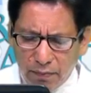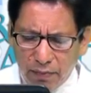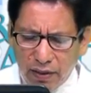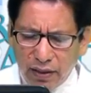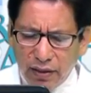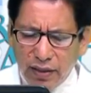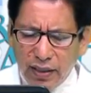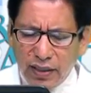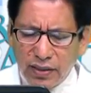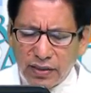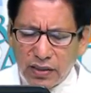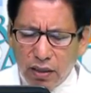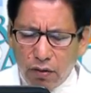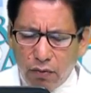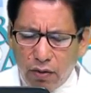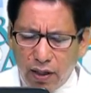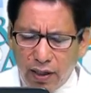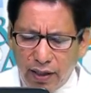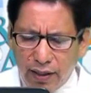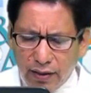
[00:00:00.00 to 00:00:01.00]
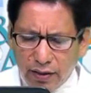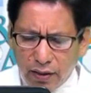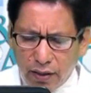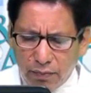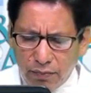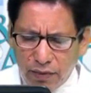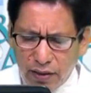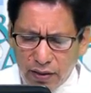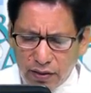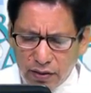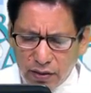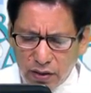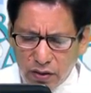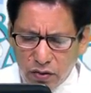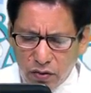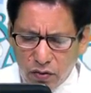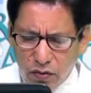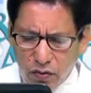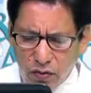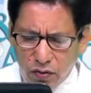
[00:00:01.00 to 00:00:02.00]
Bendícelo a él también,
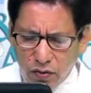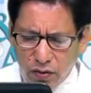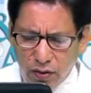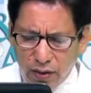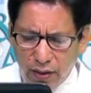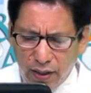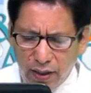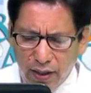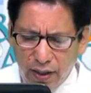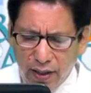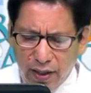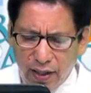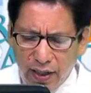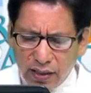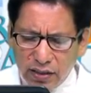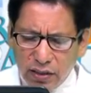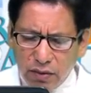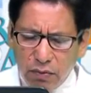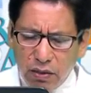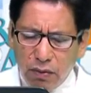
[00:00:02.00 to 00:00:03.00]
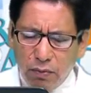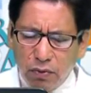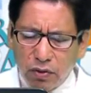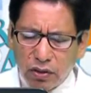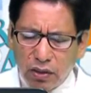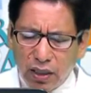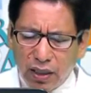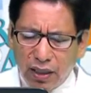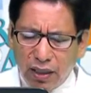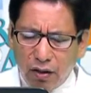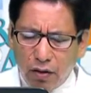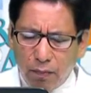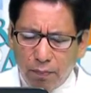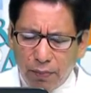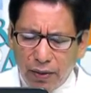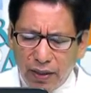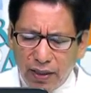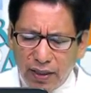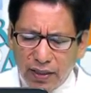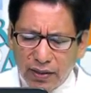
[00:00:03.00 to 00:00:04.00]
Señor. Asimismo te quiero
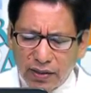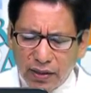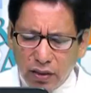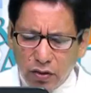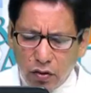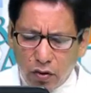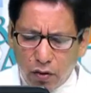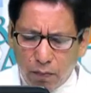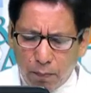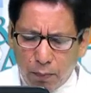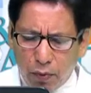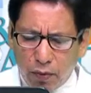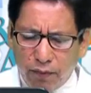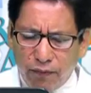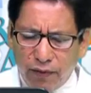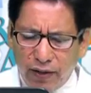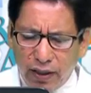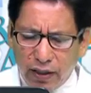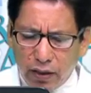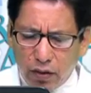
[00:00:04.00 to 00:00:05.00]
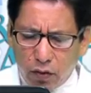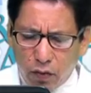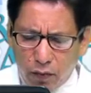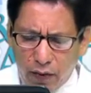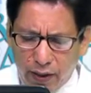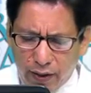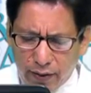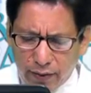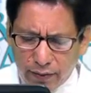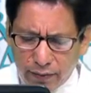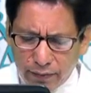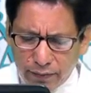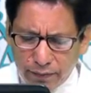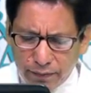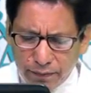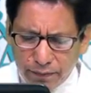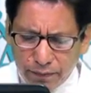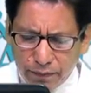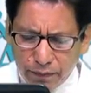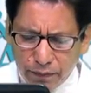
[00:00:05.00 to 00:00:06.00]
pedir, Señor, por Félix Rubén,
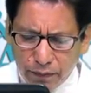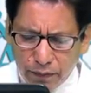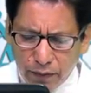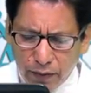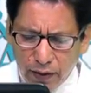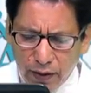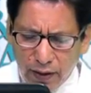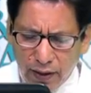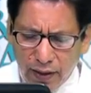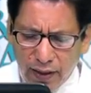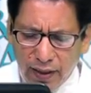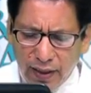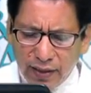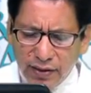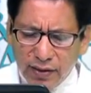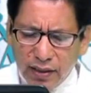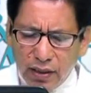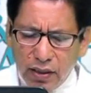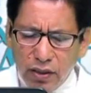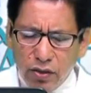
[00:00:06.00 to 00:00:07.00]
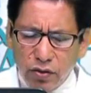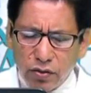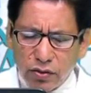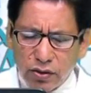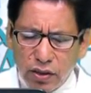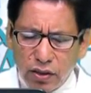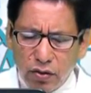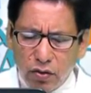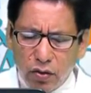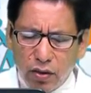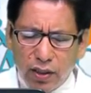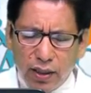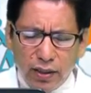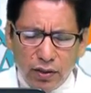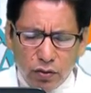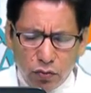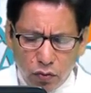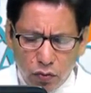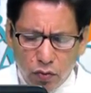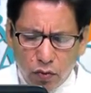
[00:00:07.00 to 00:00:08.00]
ese niño, Señor, que
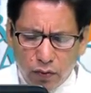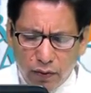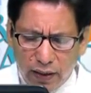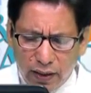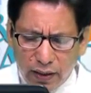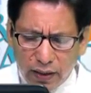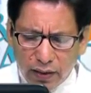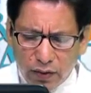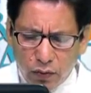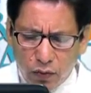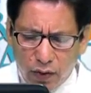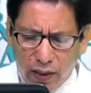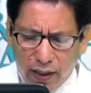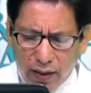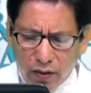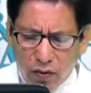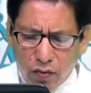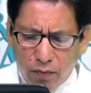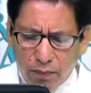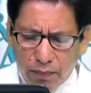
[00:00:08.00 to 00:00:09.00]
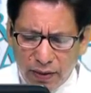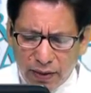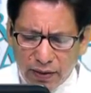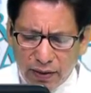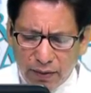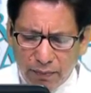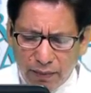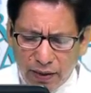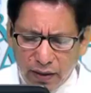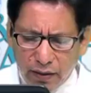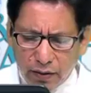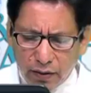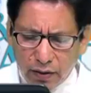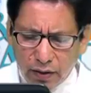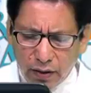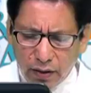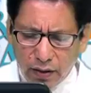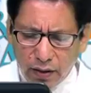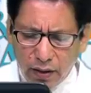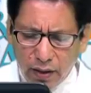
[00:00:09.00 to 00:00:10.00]
tú lo vas a curar completamente.
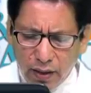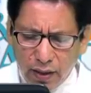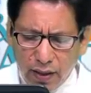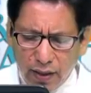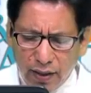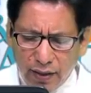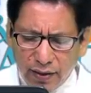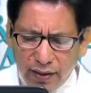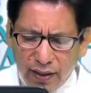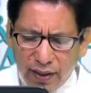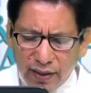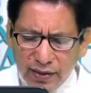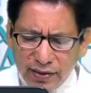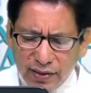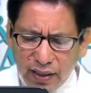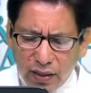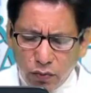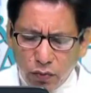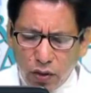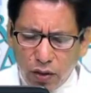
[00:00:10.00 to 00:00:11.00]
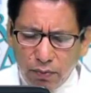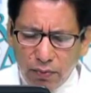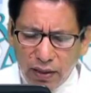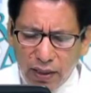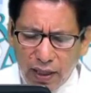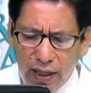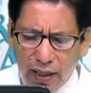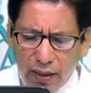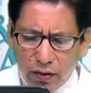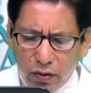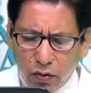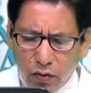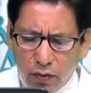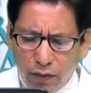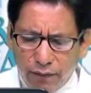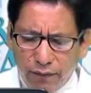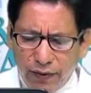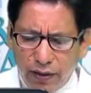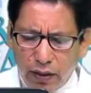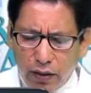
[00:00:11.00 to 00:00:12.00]
Estás haciendo el milagro
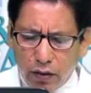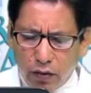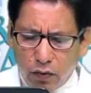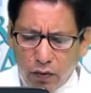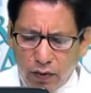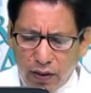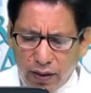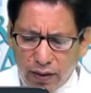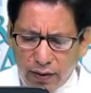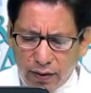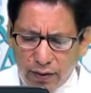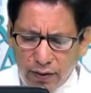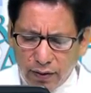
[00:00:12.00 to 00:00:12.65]
con Félix Rubén.